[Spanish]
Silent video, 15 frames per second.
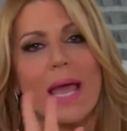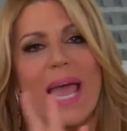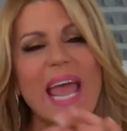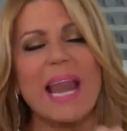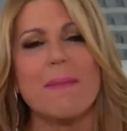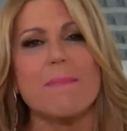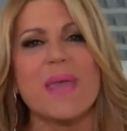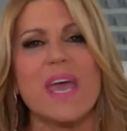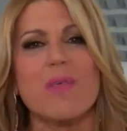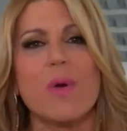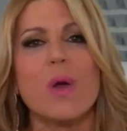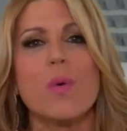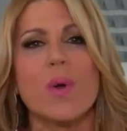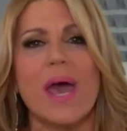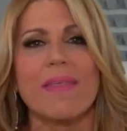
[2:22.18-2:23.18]
El miedo
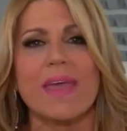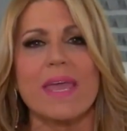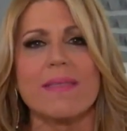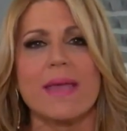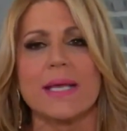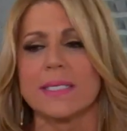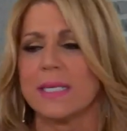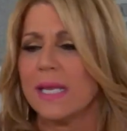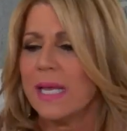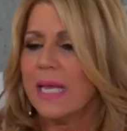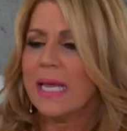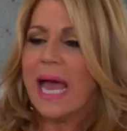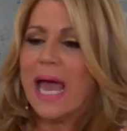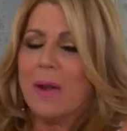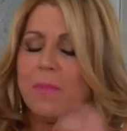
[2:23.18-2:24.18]
es una de ellas
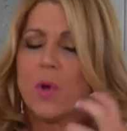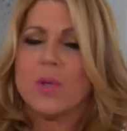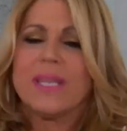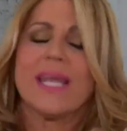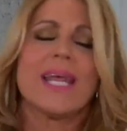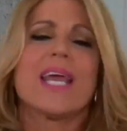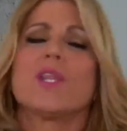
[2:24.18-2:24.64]
a lo mejor tienes